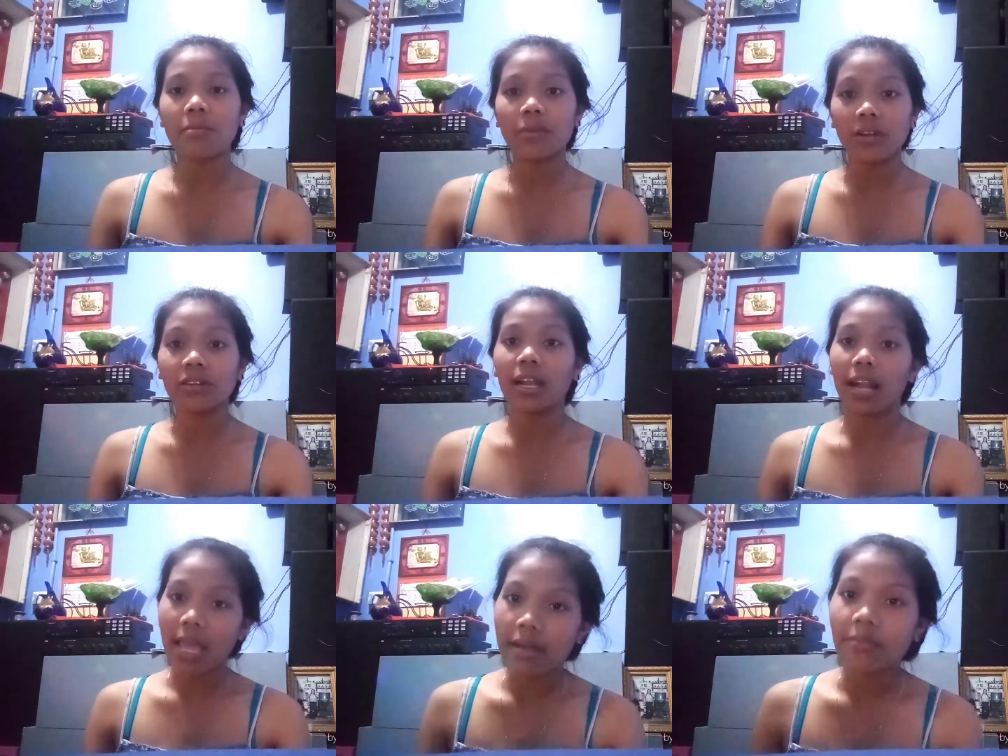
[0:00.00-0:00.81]
more
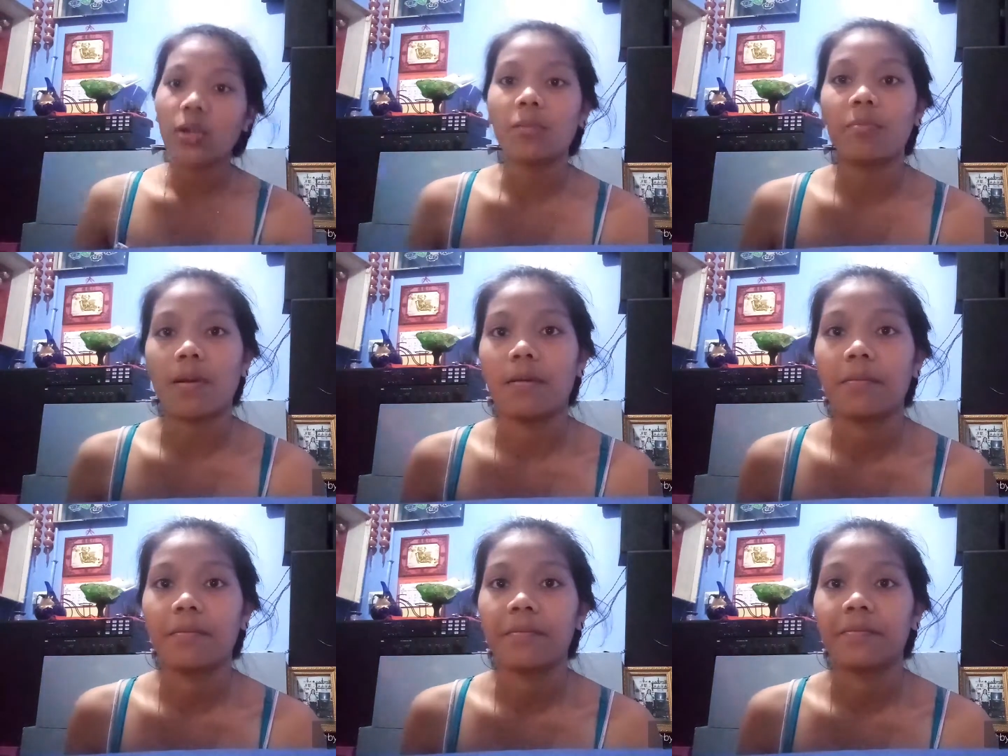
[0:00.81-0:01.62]
reliable pa.
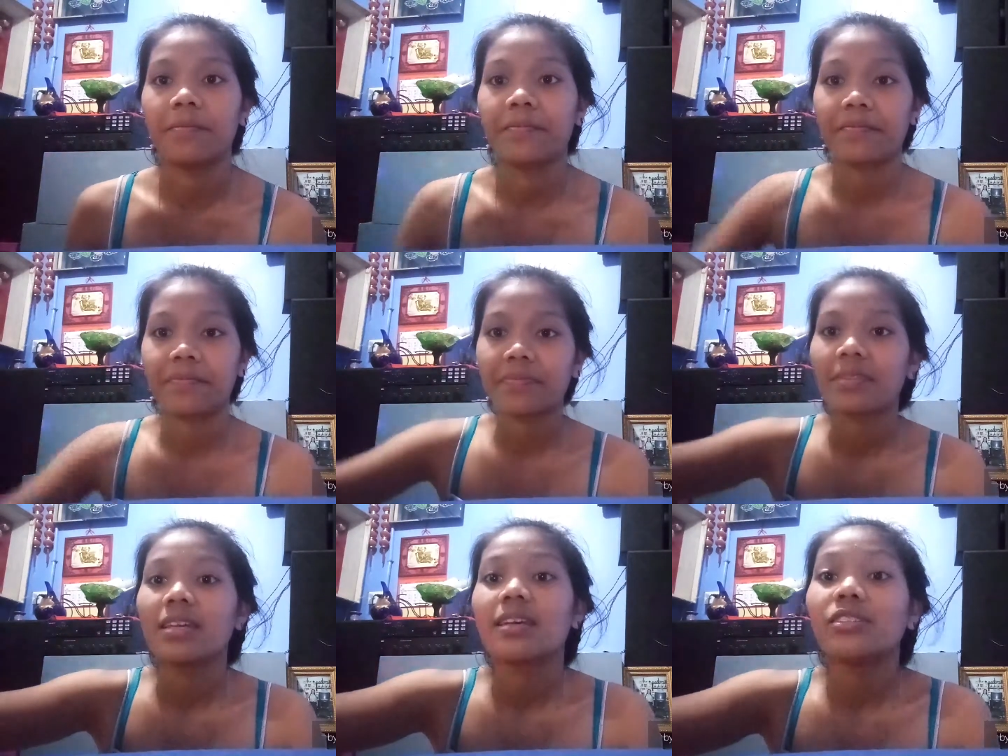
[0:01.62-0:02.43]

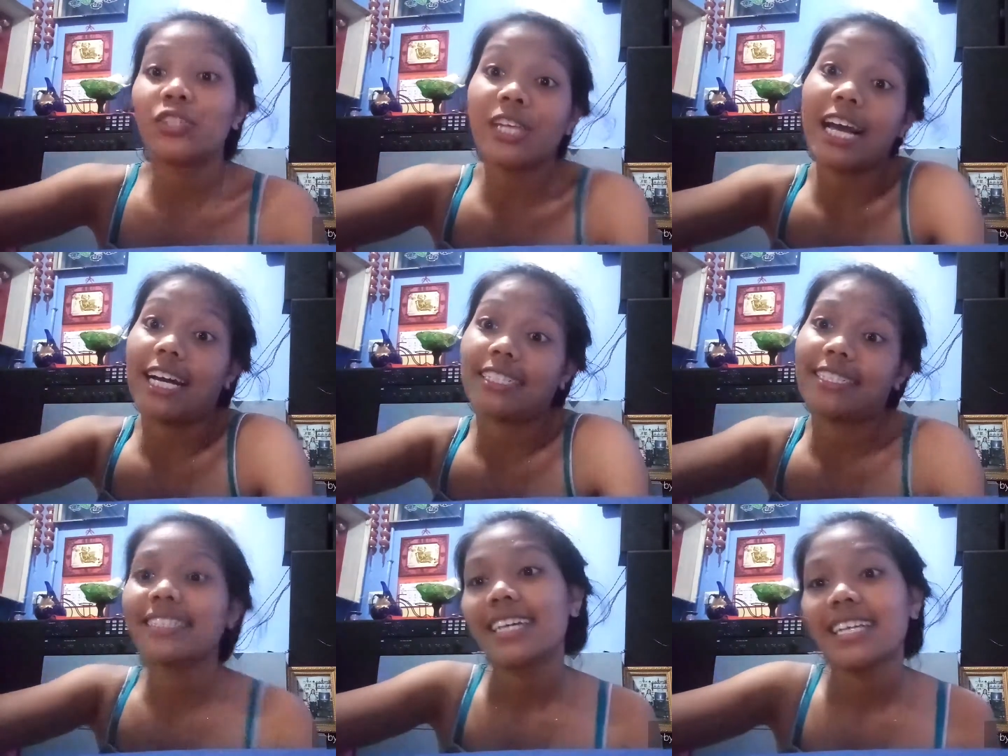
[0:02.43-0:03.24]
Siya.
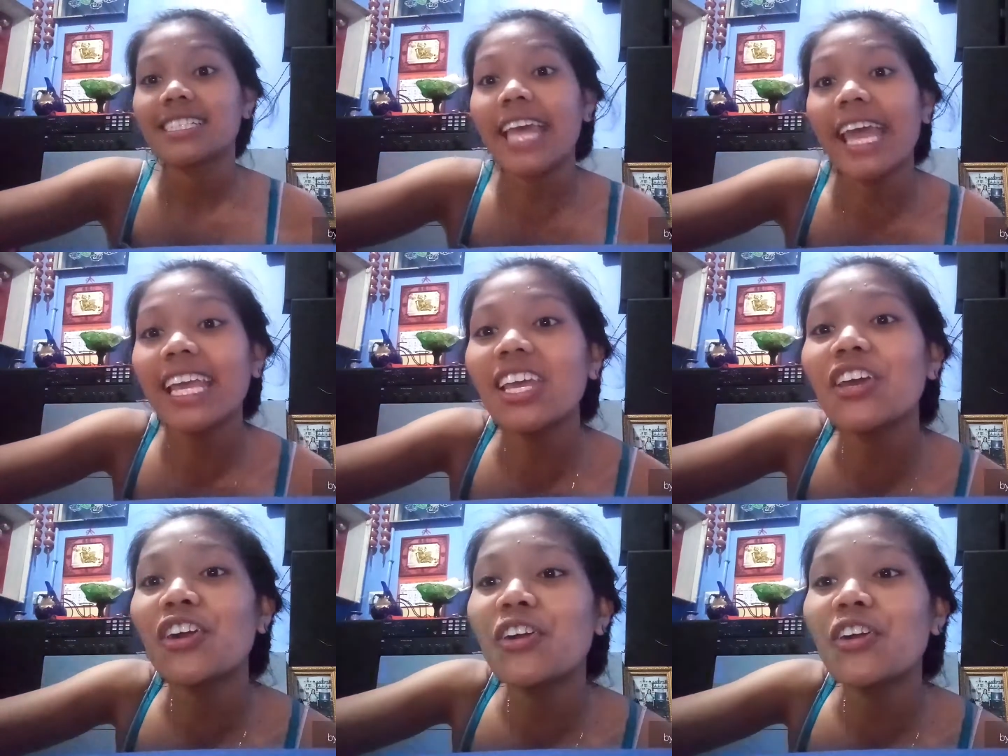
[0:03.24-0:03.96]
Thank you!